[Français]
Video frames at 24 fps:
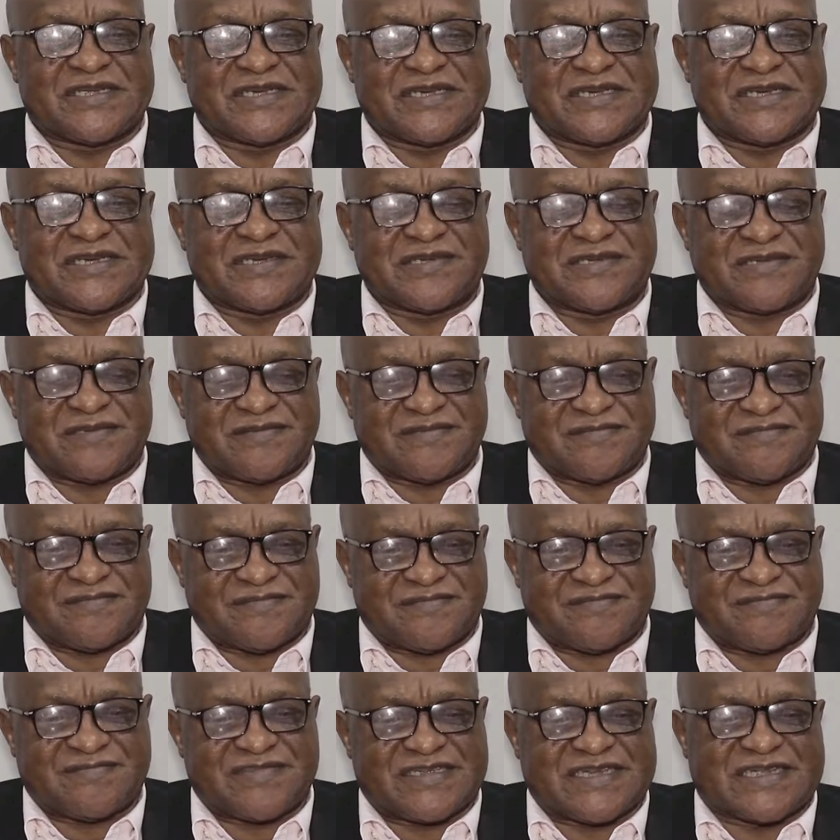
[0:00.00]
de
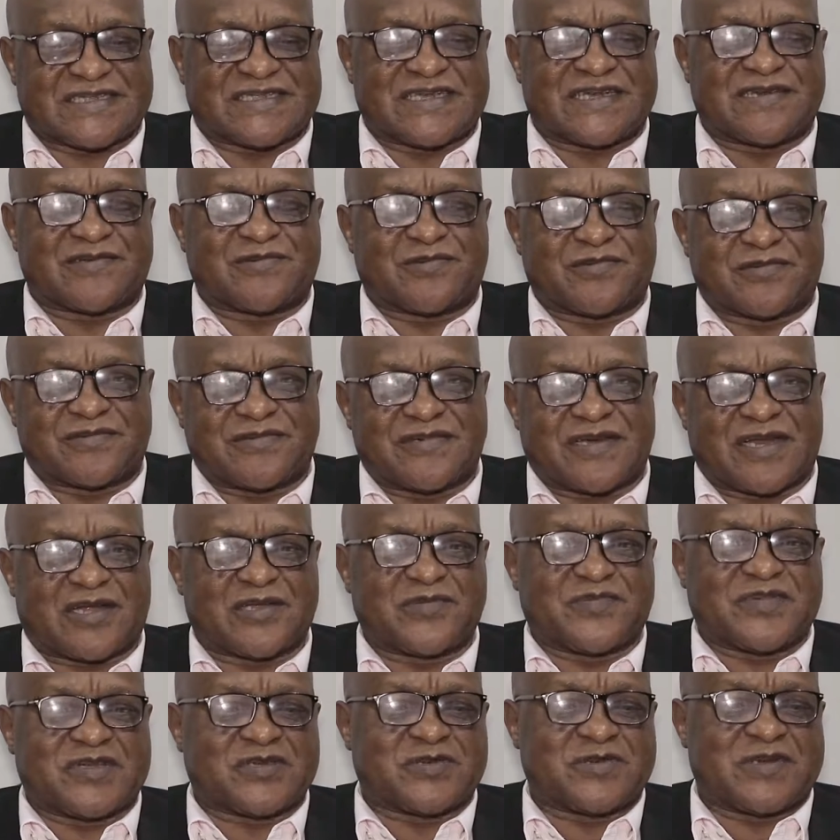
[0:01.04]
certaines
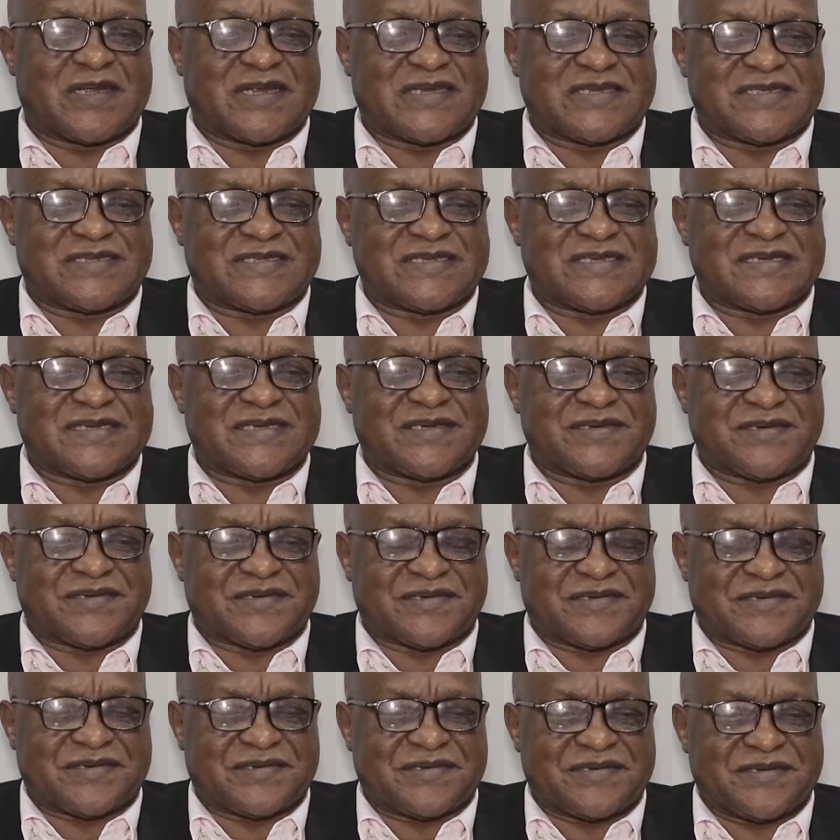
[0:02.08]
grandes personnalités
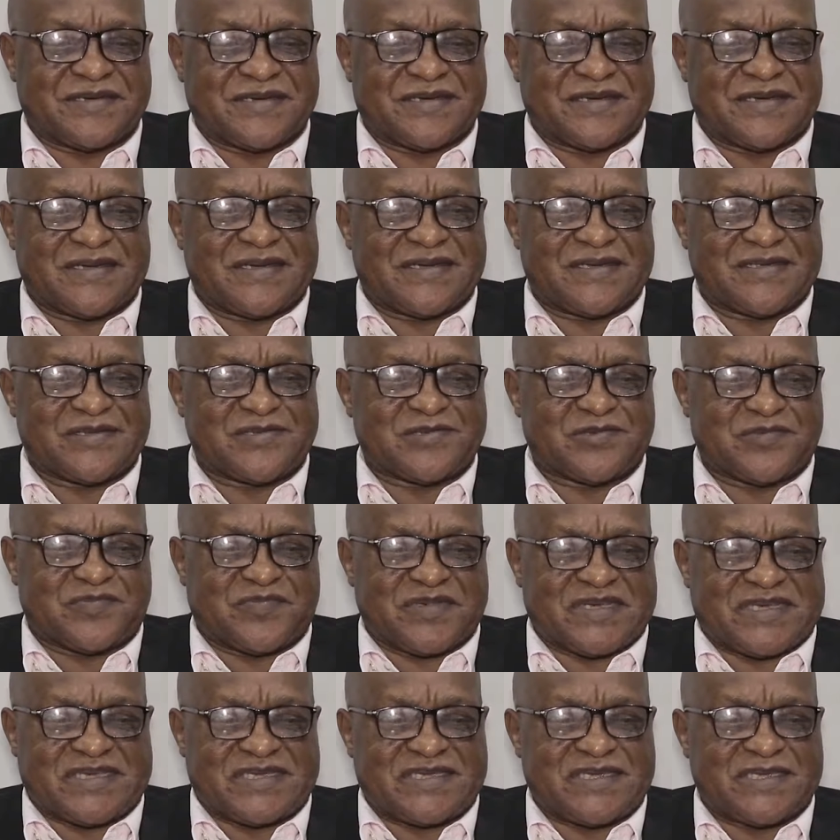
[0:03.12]
euh, du
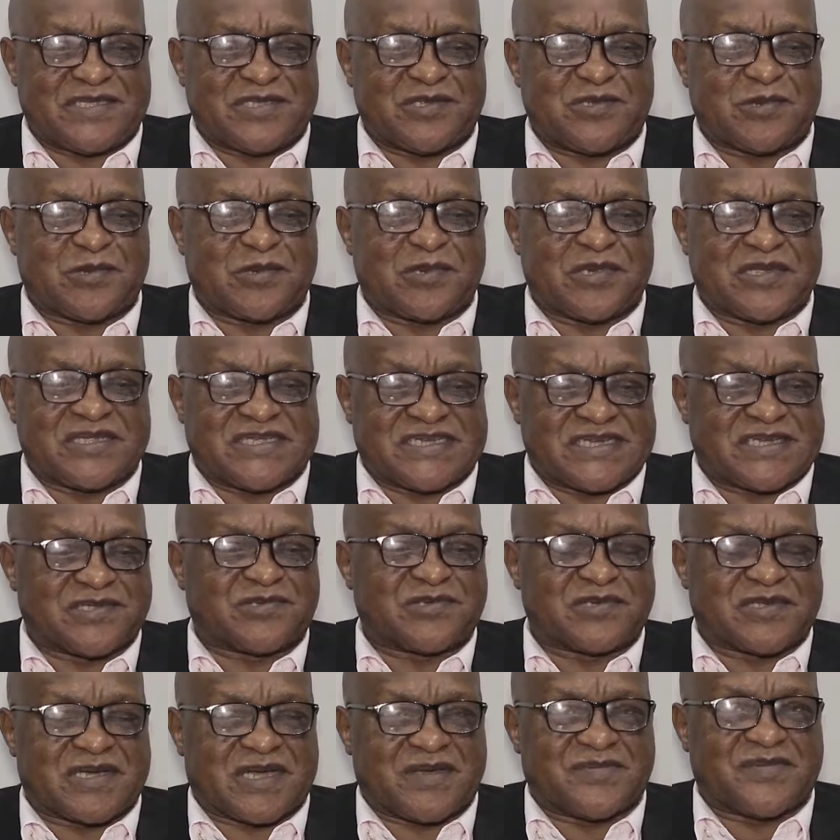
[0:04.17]
pays, dont les
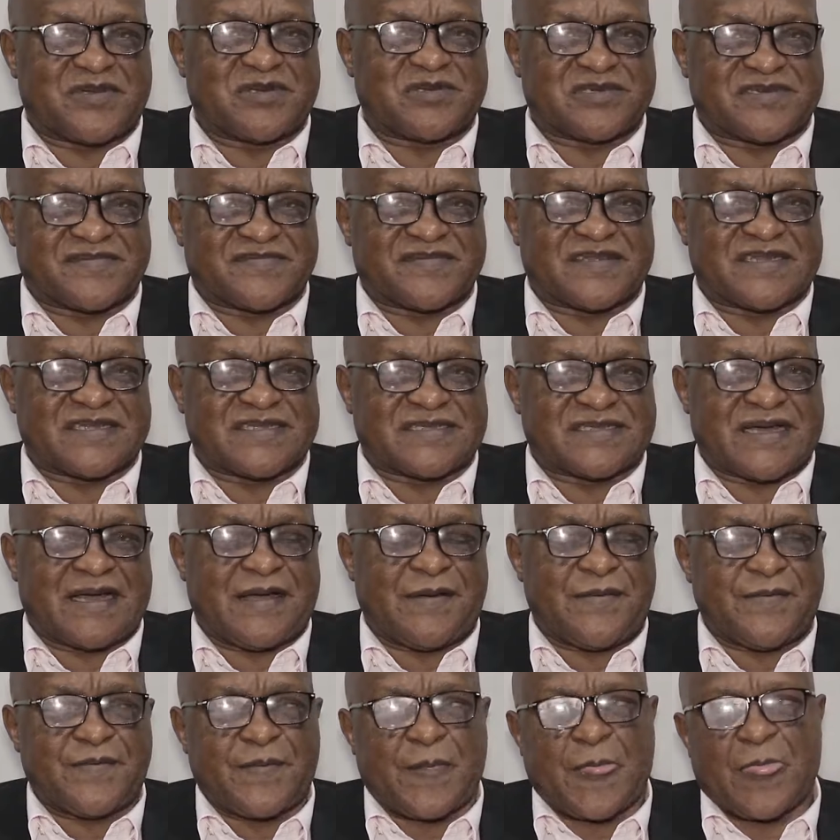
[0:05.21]
directeurs de cabinet du chef de
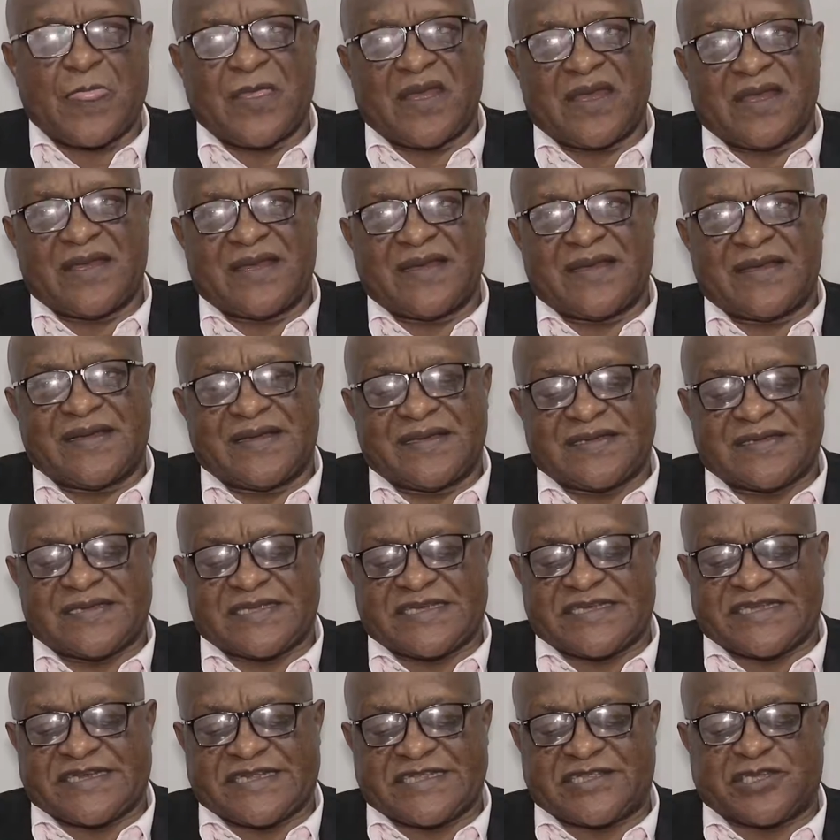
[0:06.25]
l'État,
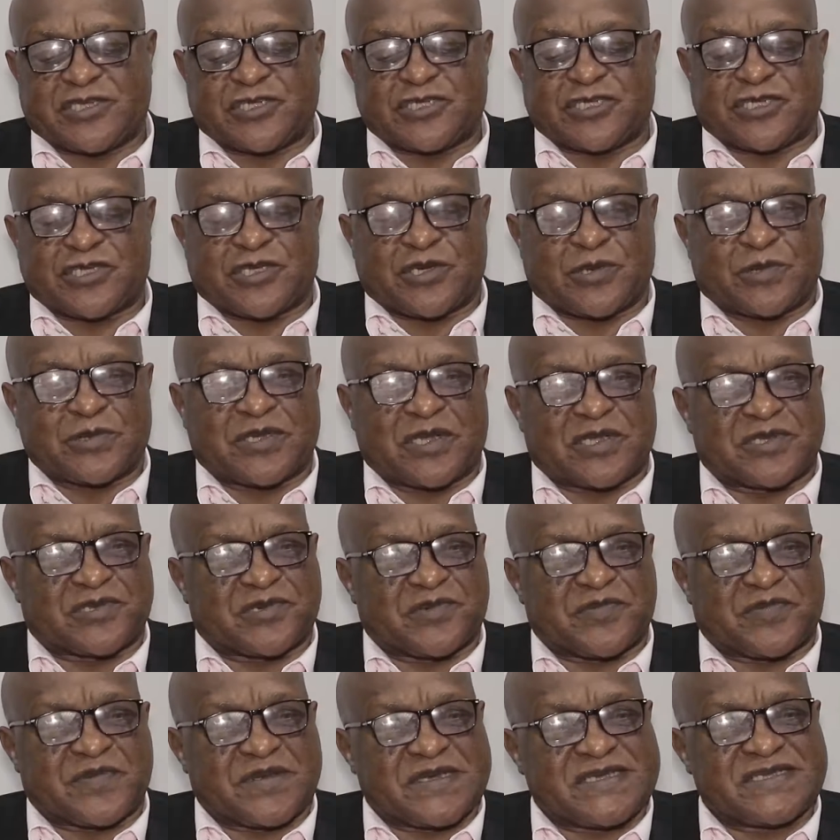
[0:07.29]
les directeurs généraux
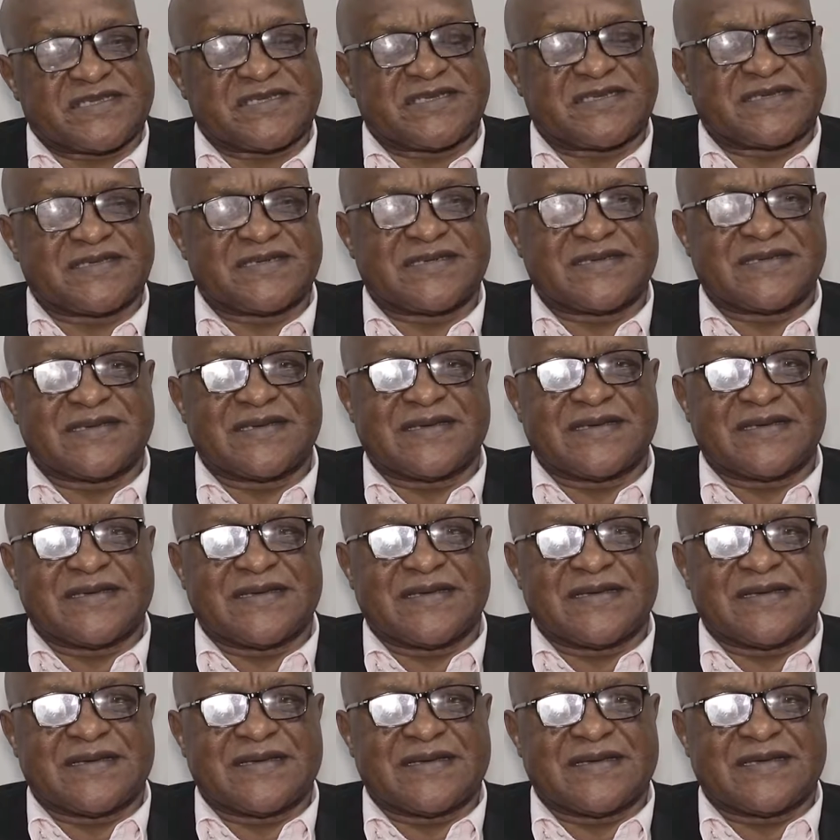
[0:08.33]
d'entreprise.
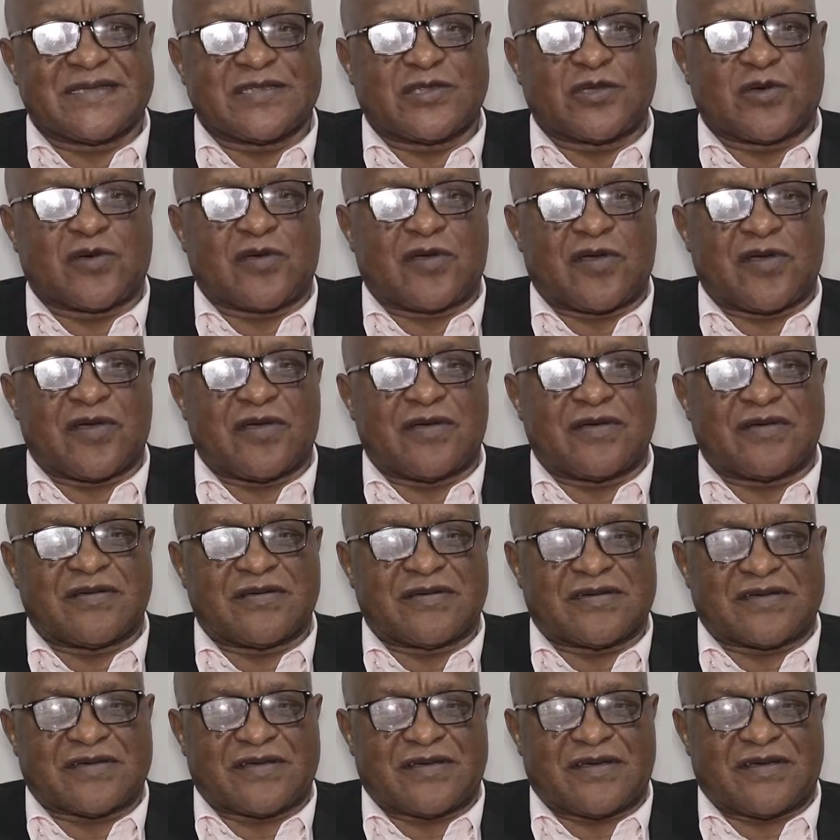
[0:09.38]
Donc
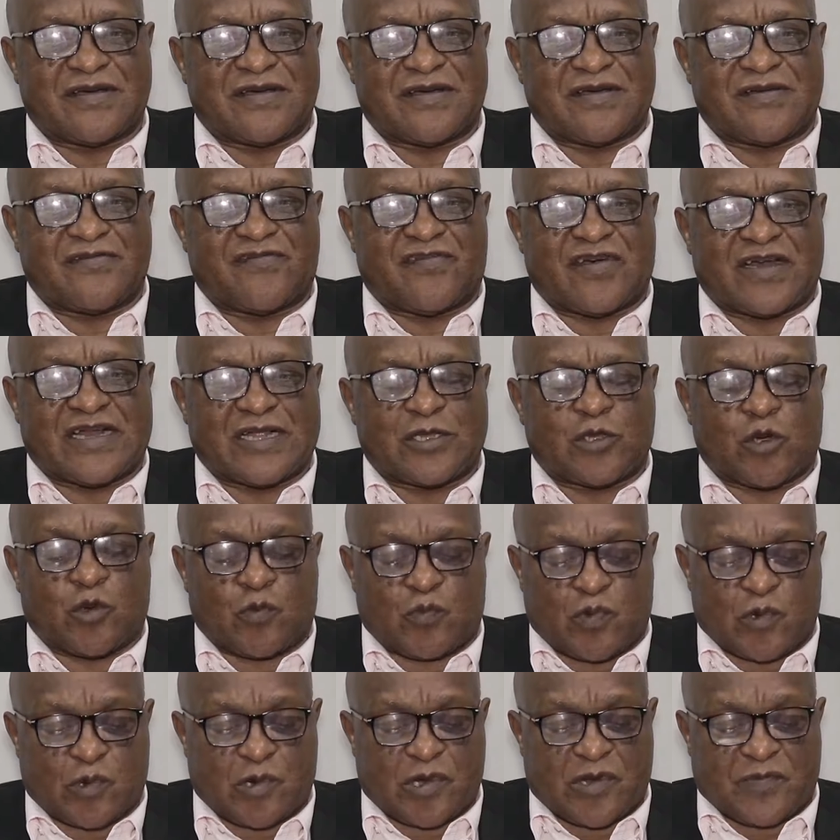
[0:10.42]
euh, voilà
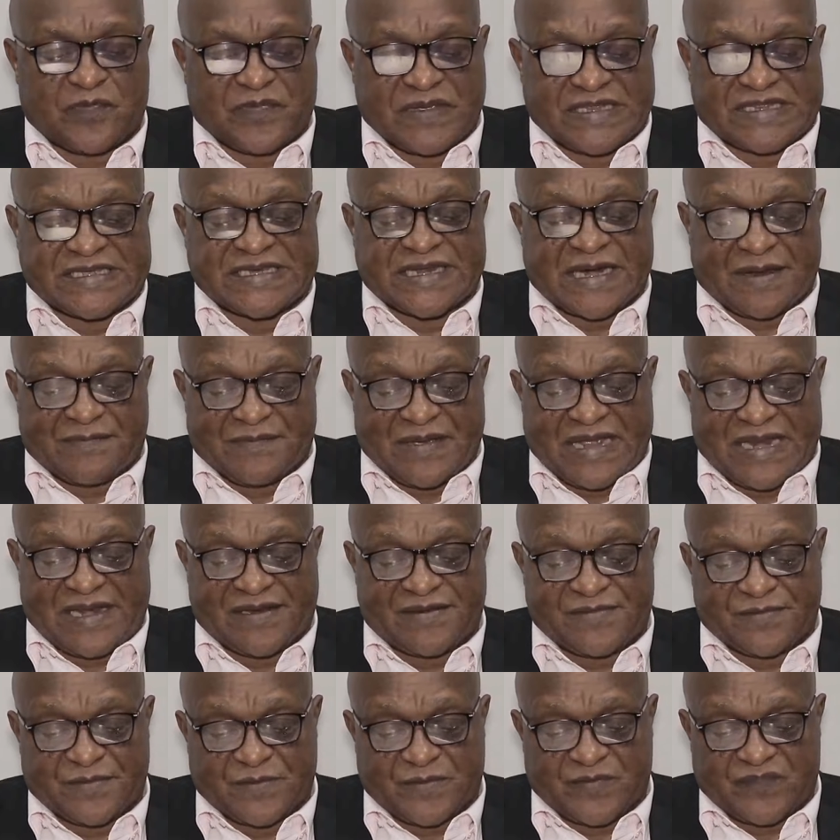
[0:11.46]
donc pour le petit
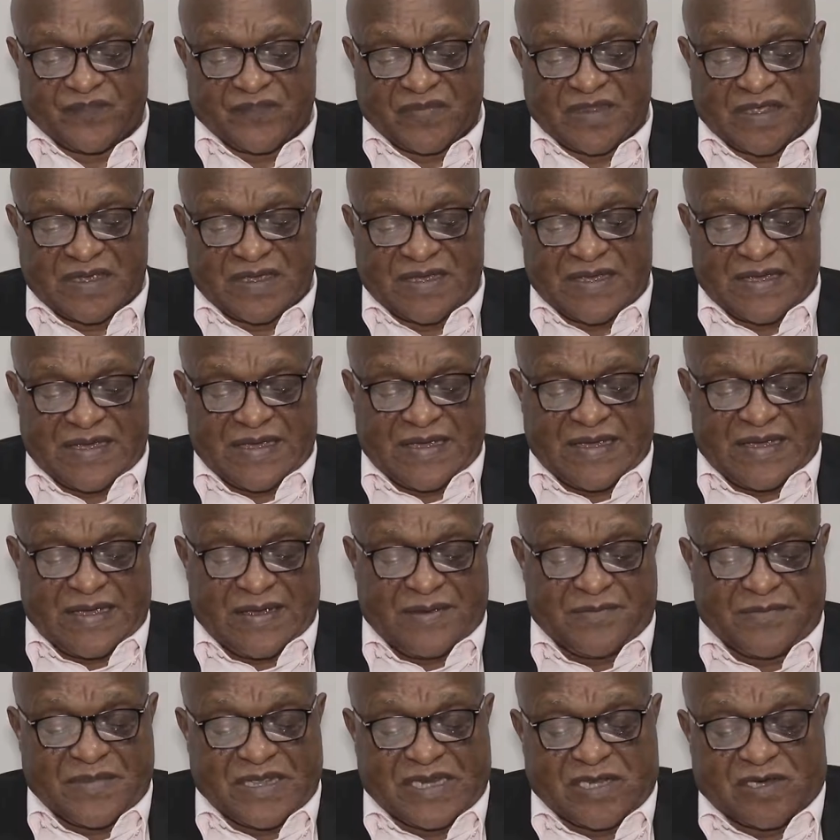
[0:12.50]
rappel.
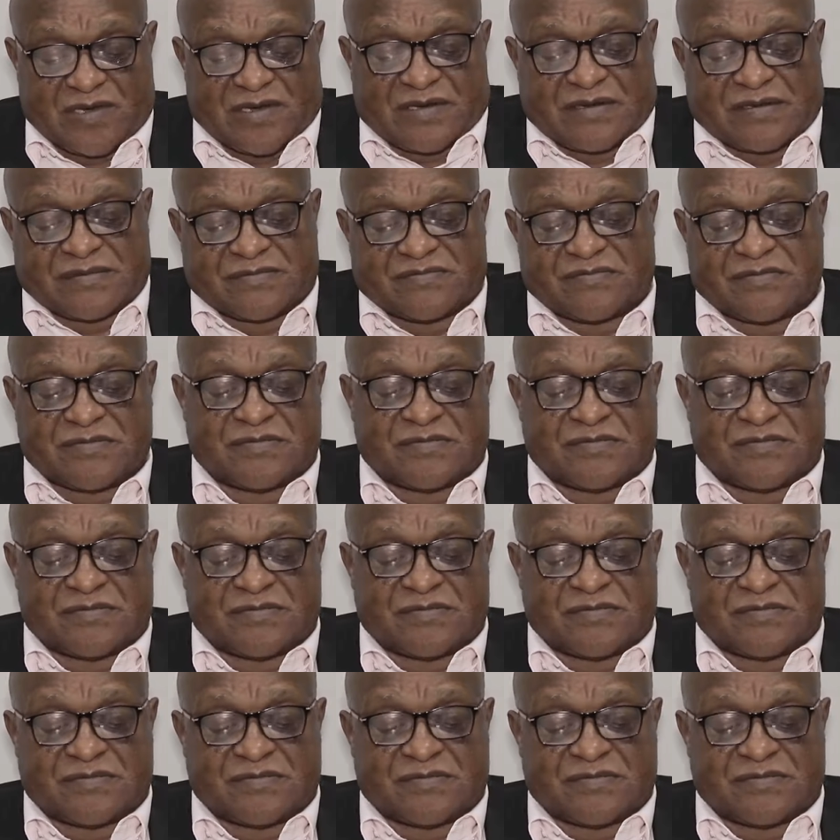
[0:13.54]
Maintenant,